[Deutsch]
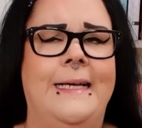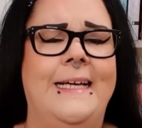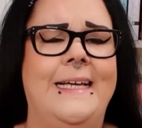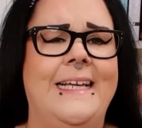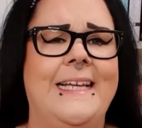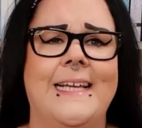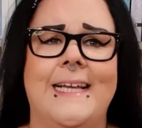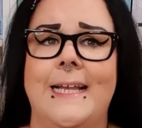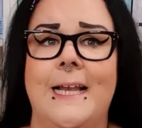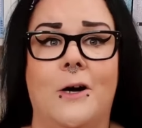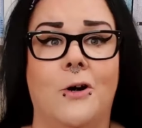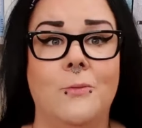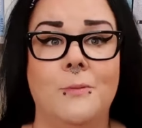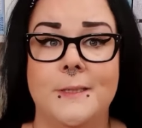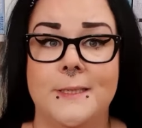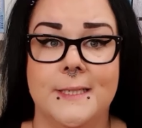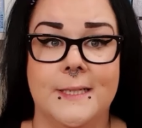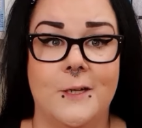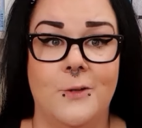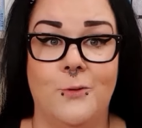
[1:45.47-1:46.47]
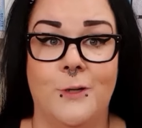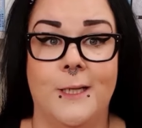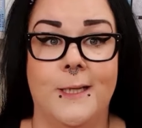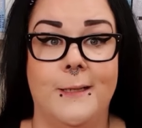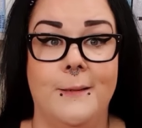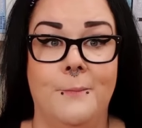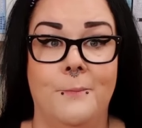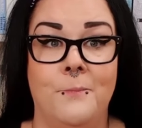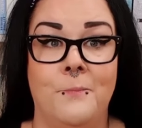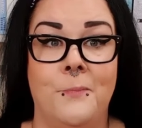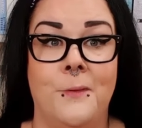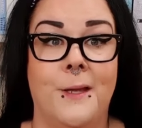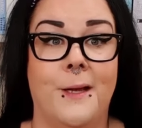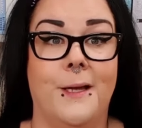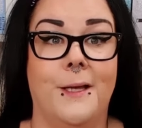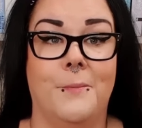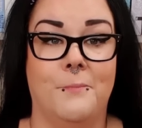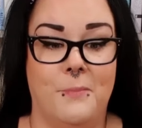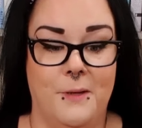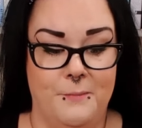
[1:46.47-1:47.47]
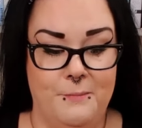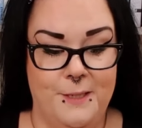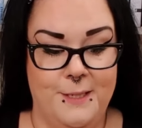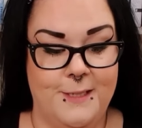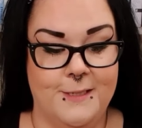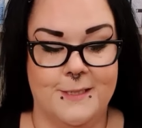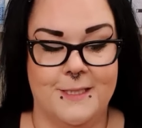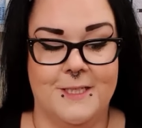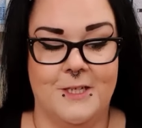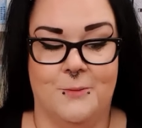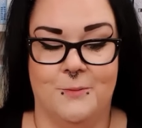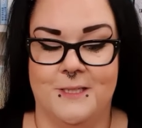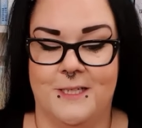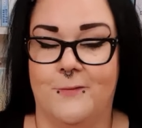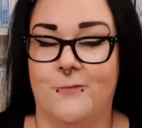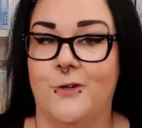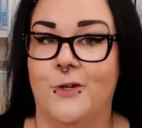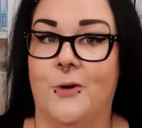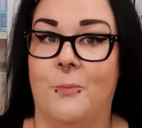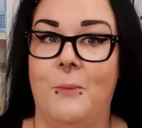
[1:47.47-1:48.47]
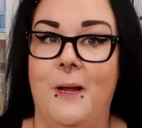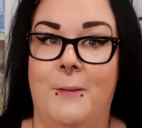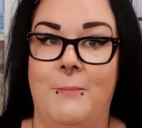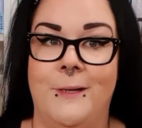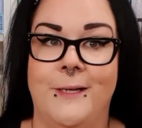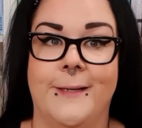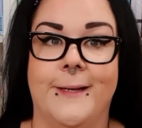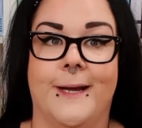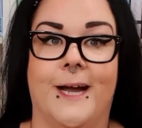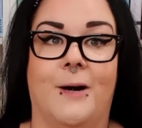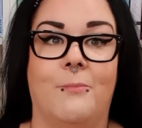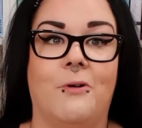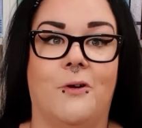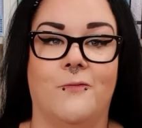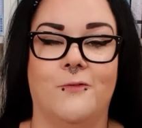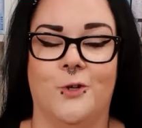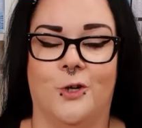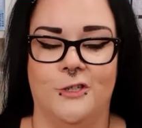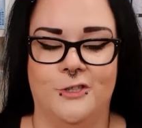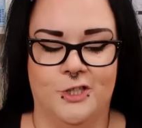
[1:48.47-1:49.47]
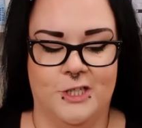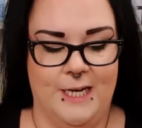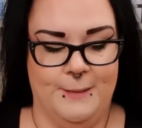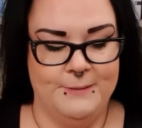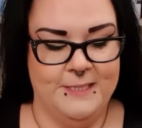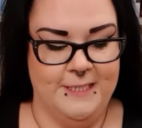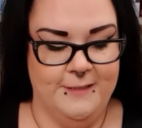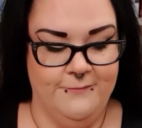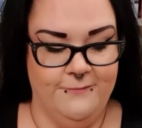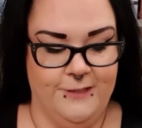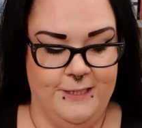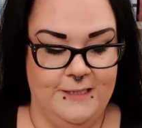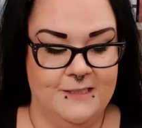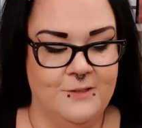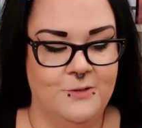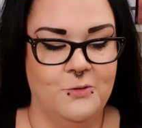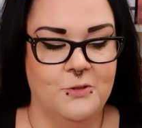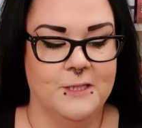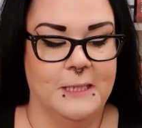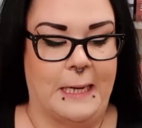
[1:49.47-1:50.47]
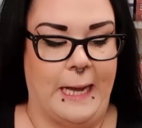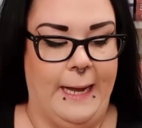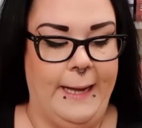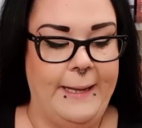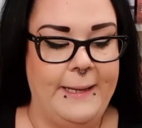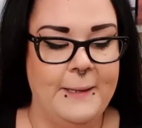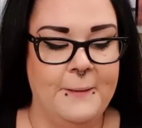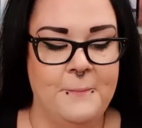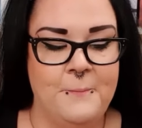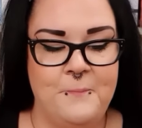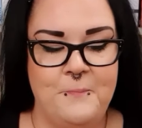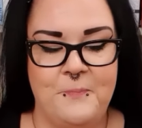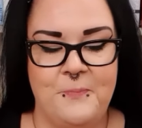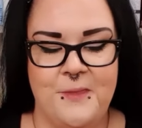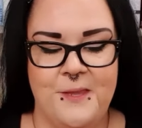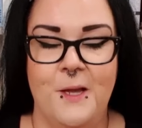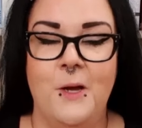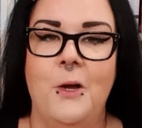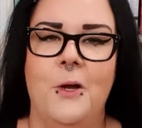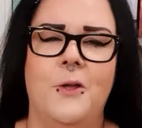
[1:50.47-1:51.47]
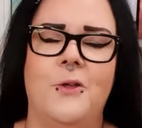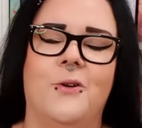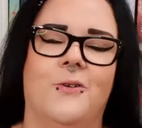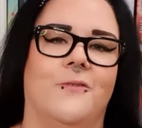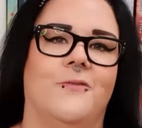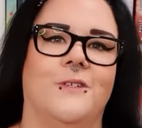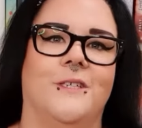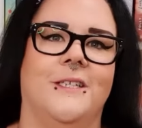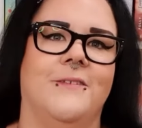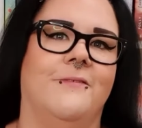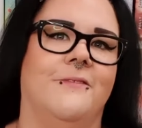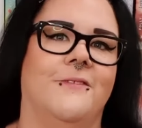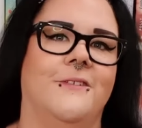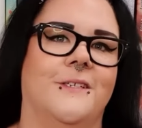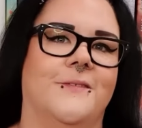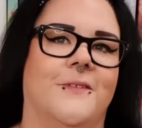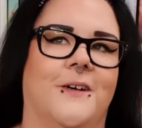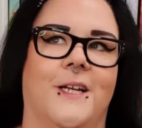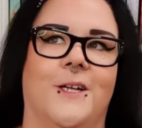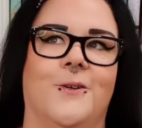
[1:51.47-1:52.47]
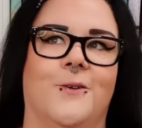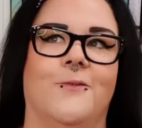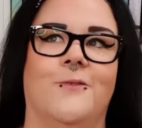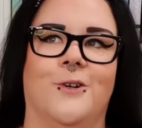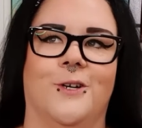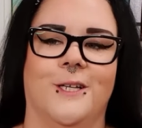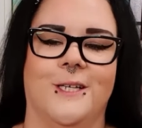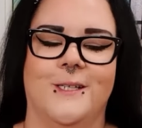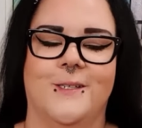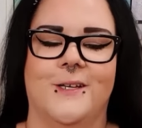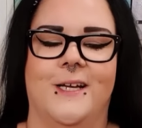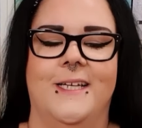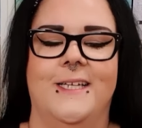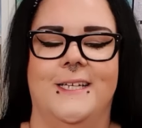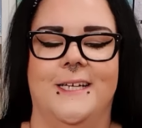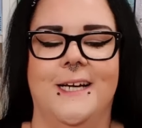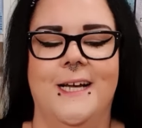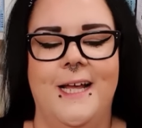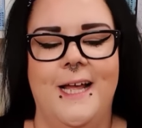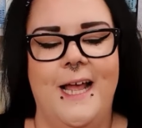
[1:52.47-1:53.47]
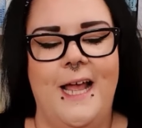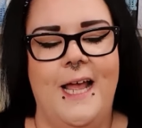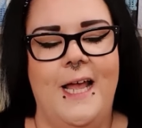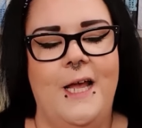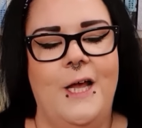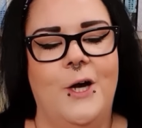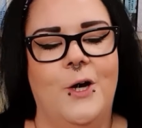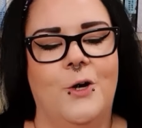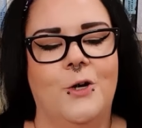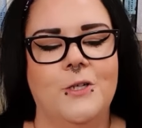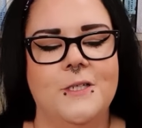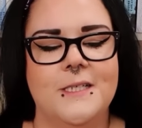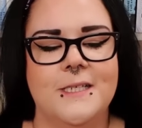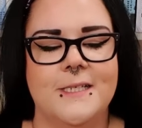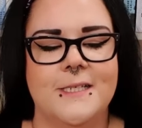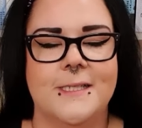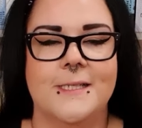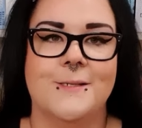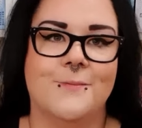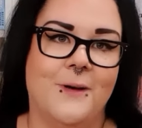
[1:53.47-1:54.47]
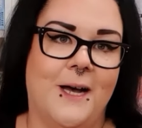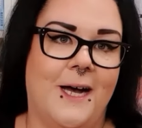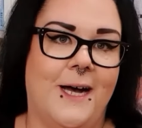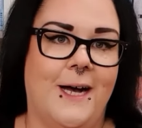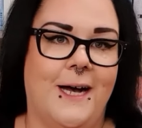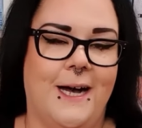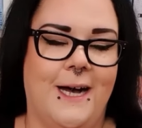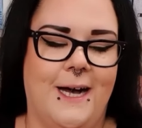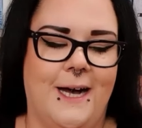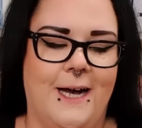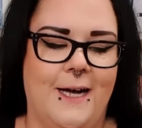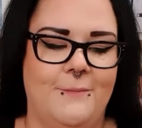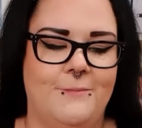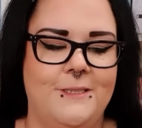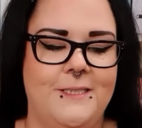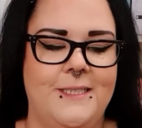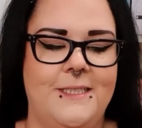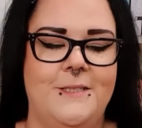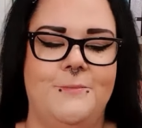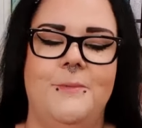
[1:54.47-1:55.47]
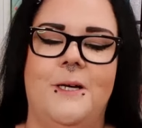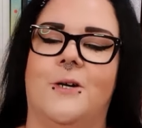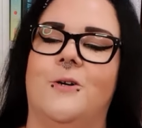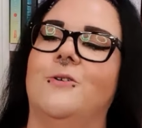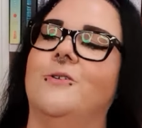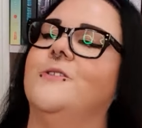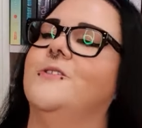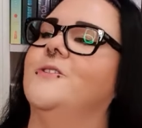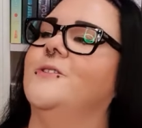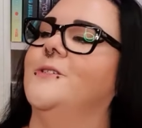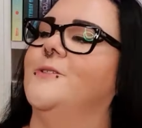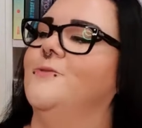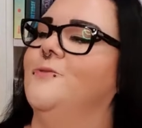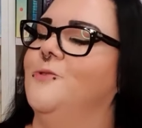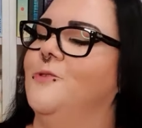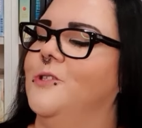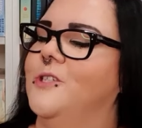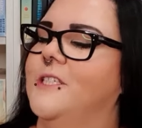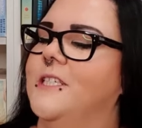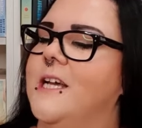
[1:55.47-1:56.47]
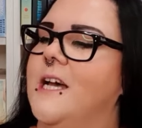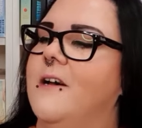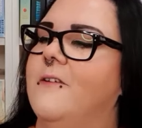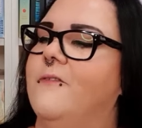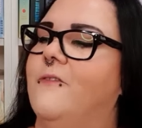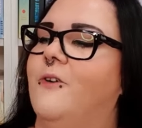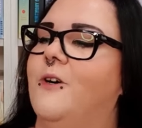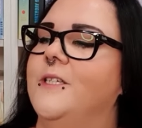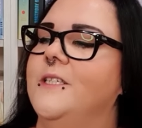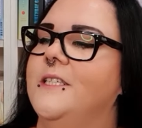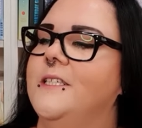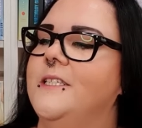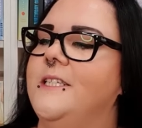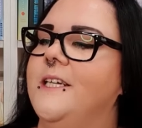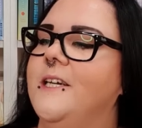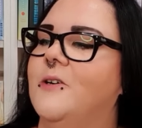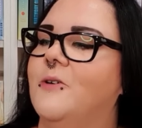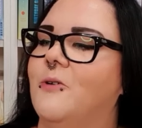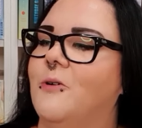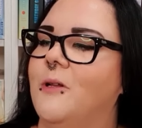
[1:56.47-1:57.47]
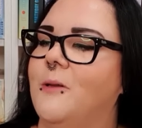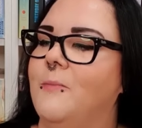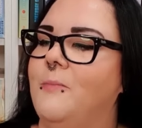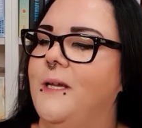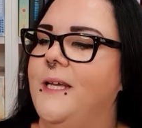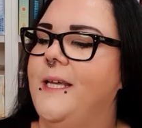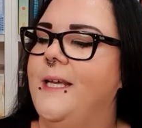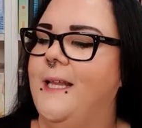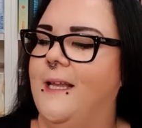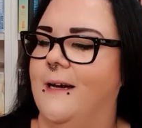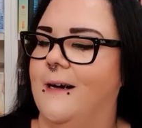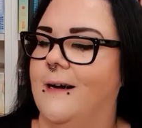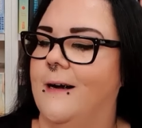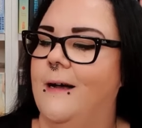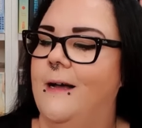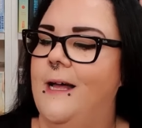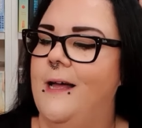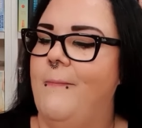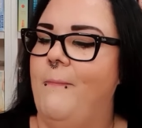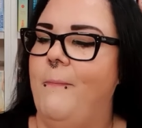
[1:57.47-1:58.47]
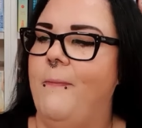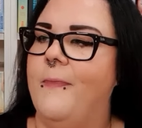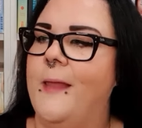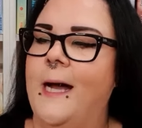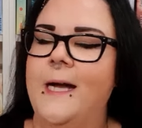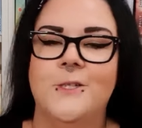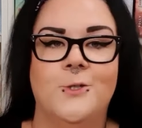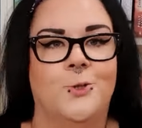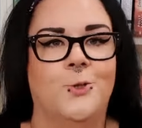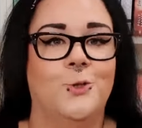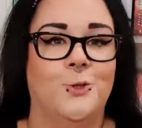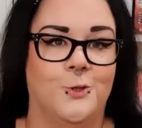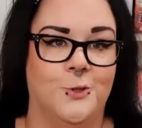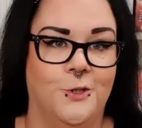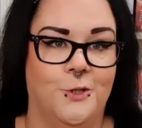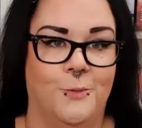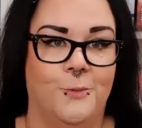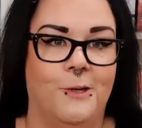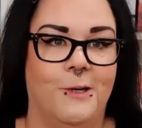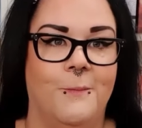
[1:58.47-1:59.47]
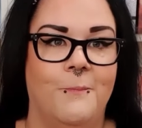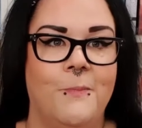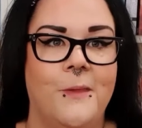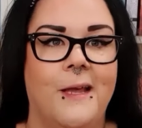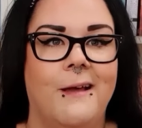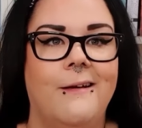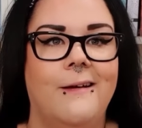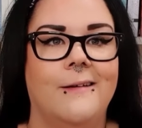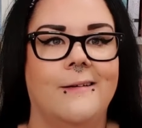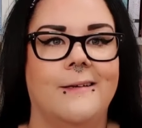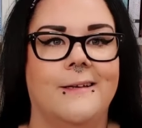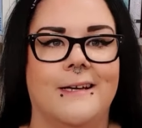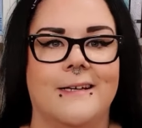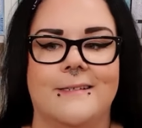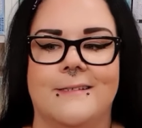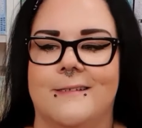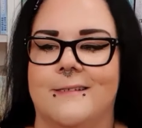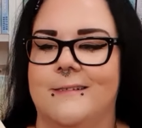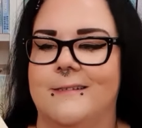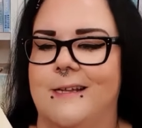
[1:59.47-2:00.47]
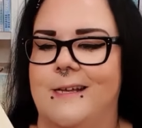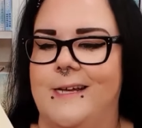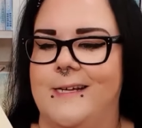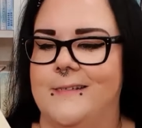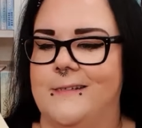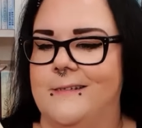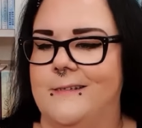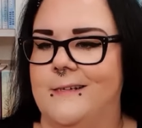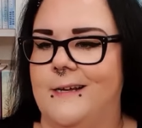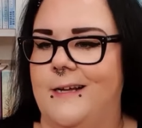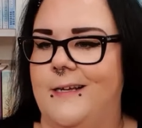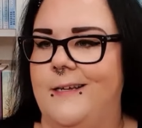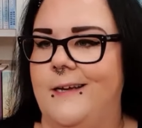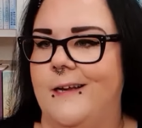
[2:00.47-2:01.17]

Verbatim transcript: ich glaube, Trilogie. Ich bin mir nicht sicher, ob es davon noch mehr Bände gab. Auf Deutsch gab es jedenfalls nur drei. Ich hoffe, die, das war dann auch wirklich zu Ende. Und zwar habe ich mir ausgesucht von Nicole Peeler Nachtstürme. Das ist der erste Teil